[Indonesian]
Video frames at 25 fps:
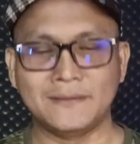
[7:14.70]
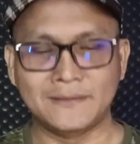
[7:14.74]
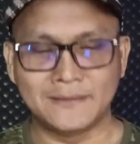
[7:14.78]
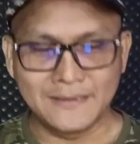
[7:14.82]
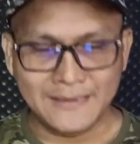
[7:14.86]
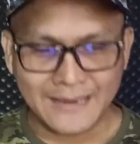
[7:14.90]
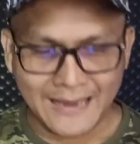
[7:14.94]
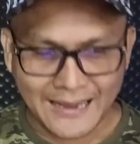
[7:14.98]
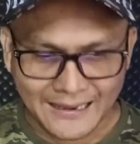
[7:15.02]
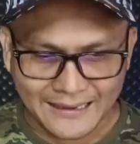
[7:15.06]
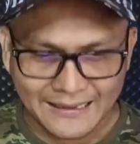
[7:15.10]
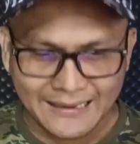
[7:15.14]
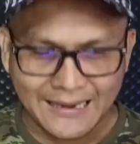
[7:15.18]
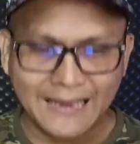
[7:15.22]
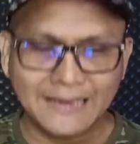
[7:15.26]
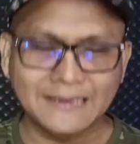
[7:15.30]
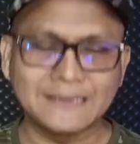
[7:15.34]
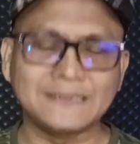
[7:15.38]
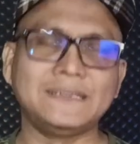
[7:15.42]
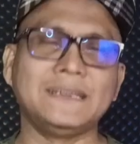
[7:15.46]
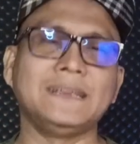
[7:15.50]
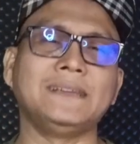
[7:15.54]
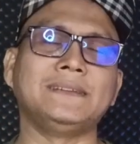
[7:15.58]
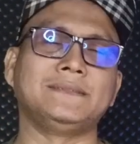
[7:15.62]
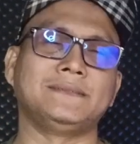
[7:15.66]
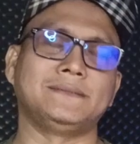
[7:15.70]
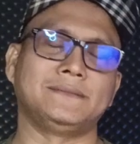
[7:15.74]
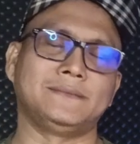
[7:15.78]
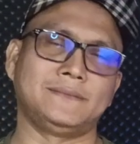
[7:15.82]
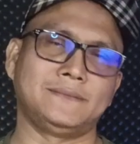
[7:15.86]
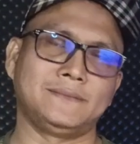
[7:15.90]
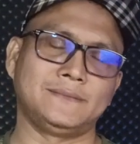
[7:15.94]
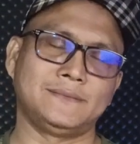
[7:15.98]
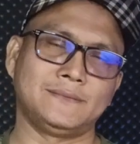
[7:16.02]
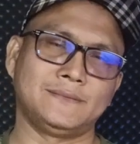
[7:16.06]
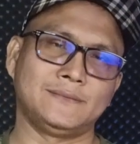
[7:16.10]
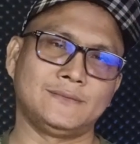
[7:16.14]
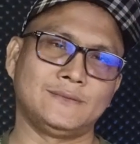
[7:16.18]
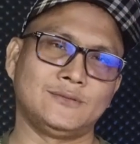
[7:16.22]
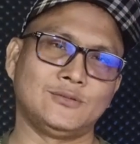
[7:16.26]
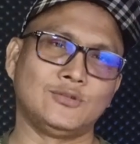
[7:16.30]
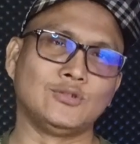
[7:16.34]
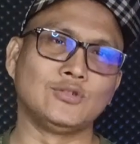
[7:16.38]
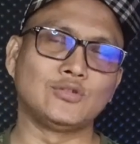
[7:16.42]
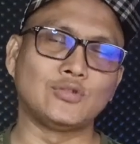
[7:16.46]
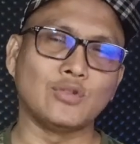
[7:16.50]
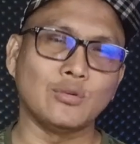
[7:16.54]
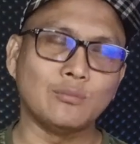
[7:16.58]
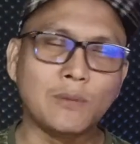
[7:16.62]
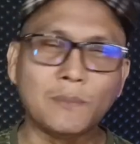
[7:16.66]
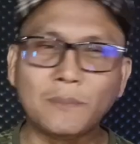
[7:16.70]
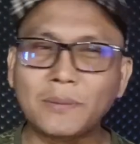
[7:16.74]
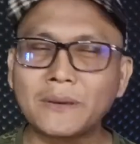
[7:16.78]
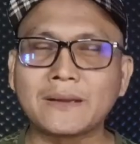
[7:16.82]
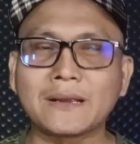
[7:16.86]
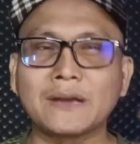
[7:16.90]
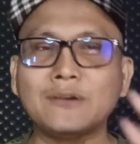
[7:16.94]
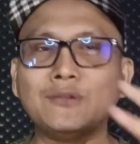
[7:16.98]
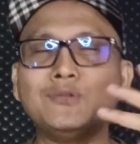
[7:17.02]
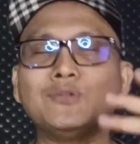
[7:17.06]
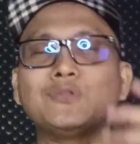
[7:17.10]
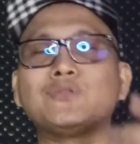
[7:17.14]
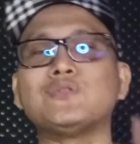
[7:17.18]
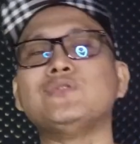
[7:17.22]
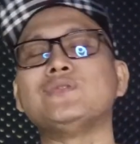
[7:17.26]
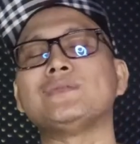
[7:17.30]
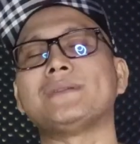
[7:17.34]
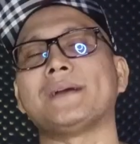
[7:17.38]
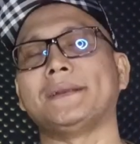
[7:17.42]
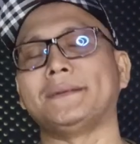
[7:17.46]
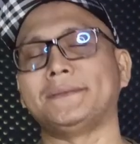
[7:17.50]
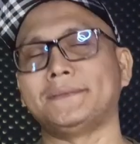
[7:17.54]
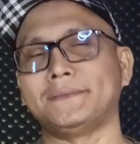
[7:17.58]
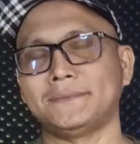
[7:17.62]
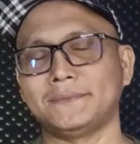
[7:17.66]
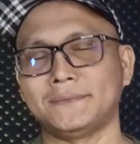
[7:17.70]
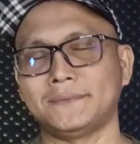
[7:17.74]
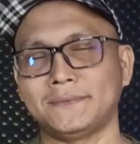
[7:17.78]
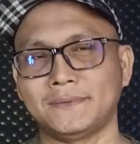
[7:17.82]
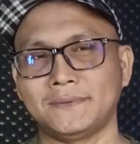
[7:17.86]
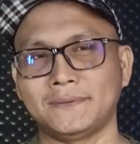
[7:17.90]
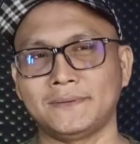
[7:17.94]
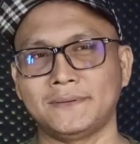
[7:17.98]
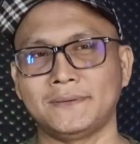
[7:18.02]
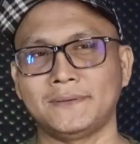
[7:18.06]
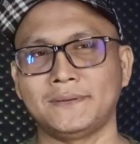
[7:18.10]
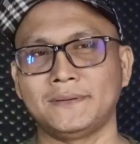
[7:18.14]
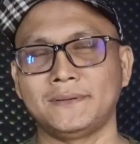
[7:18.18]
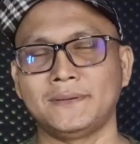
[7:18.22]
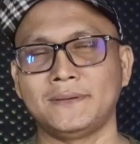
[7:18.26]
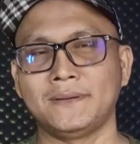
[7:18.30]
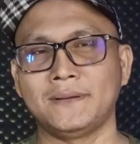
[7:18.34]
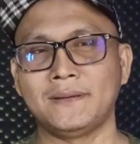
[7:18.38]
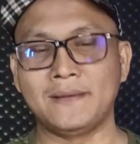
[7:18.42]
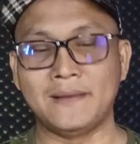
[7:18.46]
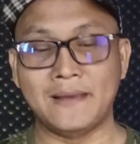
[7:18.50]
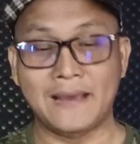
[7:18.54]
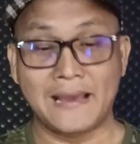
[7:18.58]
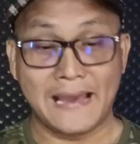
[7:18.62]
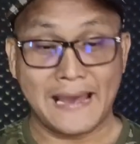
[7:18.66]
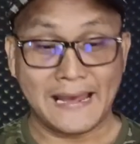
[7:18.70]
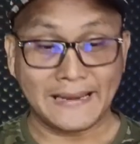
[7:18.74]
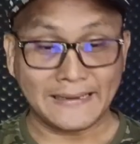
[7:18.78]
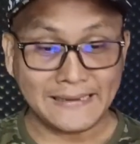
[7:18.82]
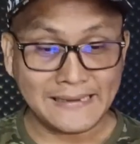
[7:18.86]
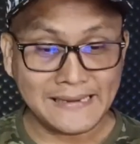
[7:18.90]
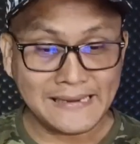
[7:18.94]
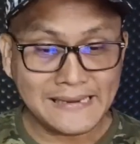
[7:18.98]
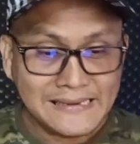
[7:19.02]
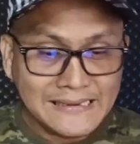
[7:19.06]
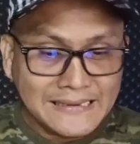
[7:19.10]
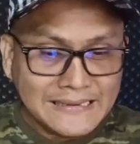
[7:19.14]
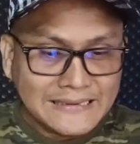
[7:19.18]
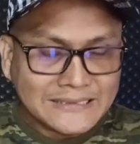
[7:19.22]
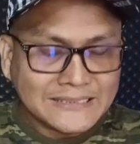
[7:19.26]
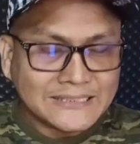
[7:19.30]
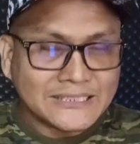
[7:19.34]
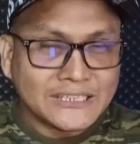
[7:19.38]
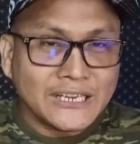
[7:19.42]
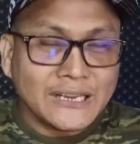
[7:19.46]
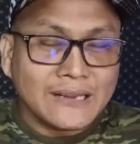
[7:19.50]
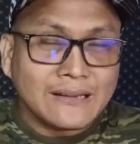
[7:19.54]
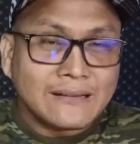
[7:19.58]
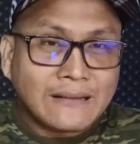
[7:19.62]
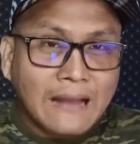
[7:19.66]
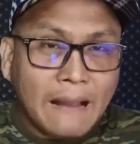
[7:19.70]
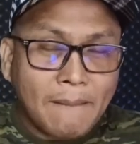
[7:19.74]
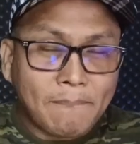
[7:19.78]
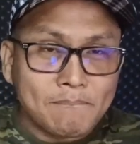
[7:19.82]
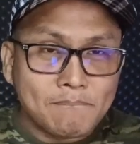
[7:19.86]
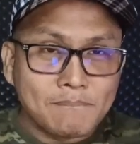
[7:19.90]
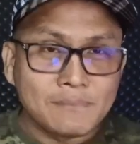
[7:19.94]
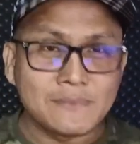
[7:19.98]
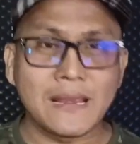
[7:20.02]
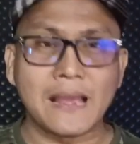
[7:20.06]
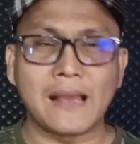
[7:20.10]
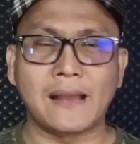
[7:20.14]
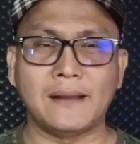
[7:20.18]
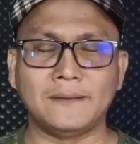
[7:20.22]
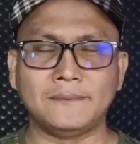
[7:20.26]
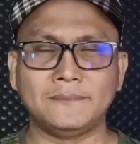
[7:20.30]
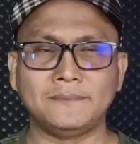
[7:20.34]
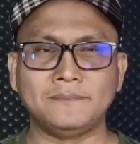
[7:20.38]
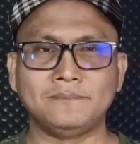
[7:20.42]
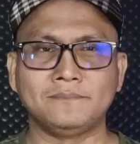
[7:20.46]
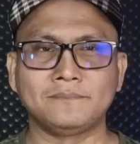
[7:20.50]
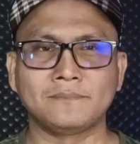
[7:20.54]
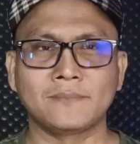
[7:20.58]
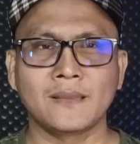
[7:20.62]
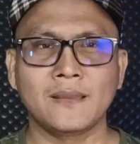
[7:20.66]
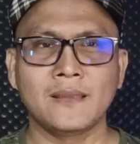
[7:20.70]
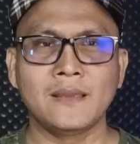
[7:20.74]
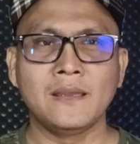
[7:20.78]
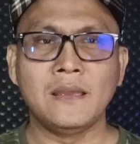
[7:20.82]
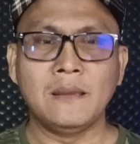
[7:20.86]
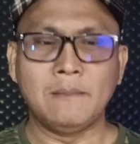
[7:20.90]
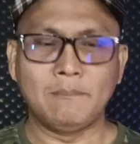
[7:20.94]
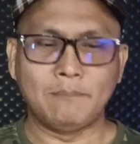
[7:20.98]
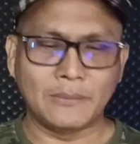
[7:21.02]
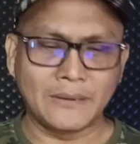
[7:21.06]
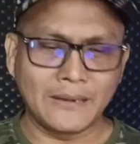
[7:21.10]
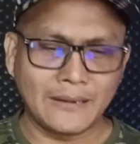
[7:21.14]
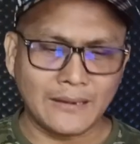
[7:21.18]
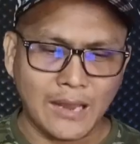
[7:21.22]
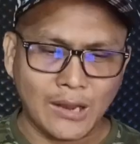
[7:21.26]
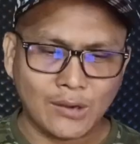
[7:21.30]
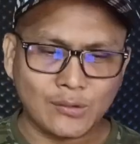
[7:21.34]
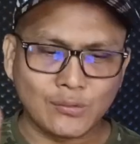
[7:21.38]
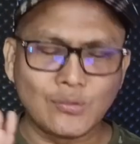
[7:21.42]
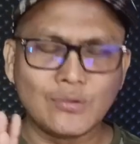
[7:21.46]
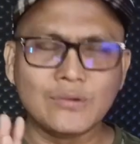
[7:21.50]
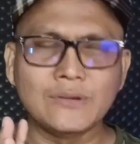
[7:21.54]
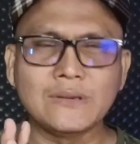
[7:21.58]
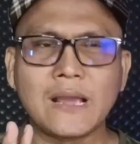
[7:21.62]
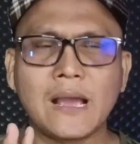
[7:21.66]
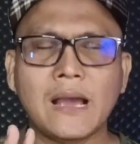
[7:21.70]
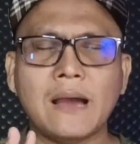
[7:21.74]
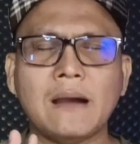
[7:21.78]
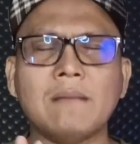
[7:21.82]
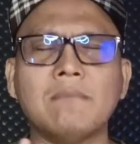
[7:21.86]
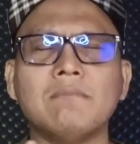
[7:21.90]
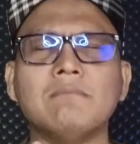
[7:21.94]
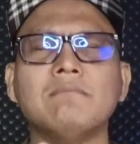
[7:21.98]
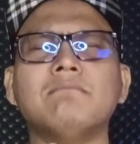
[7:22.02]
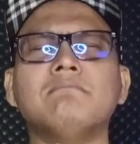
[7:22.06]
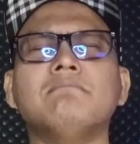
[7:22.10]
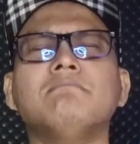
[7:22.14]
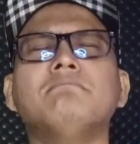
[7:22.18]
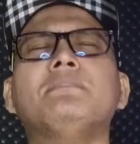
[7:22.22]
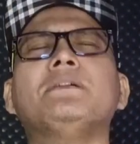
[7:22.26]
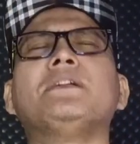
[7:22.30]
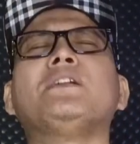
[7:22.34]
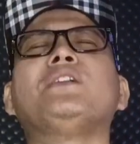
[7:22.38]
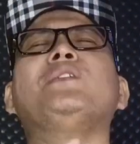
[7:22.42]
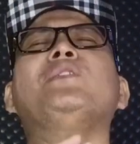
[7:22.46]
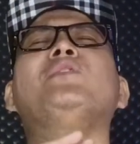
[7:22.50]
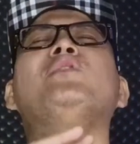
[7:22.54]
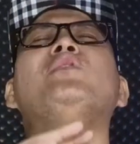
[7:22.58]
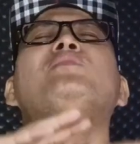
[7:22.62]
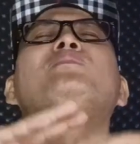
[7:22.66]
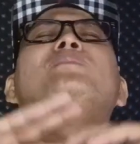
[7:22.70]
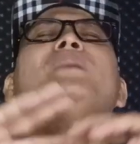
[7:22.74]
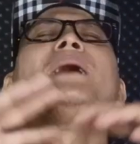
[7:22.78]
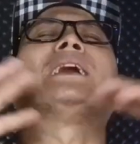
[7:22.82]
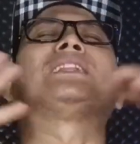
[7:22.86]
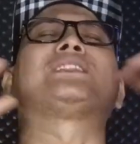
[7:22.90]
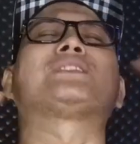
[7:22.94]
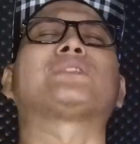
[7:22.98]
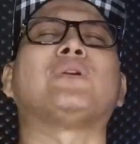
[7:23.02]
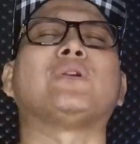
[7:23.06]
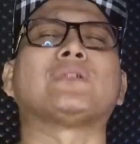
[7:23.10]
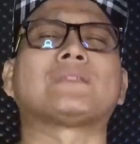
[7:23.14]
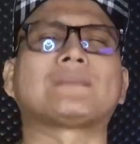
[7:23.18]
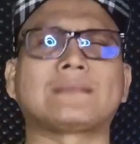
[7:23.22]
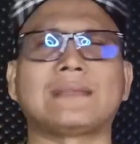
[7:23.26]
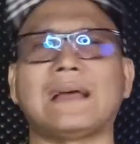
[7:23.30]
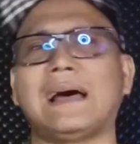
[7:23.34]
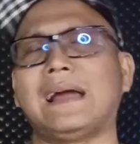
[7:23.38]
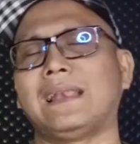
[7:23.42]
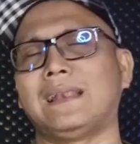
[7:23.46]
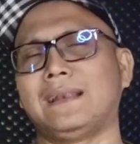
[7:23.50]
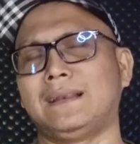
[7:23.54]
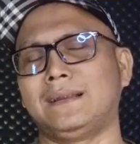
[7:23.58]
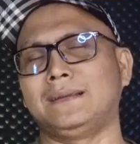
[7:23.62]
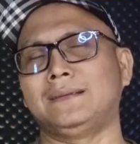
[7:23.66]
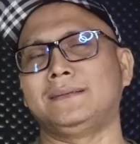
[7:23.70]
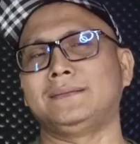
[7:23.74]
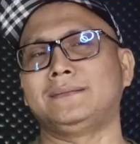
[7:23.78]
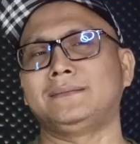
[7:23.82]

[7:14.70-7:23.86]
dia rajin untuk memberikan dukungan. Hari ini sikapnya, perilakunya berubah total.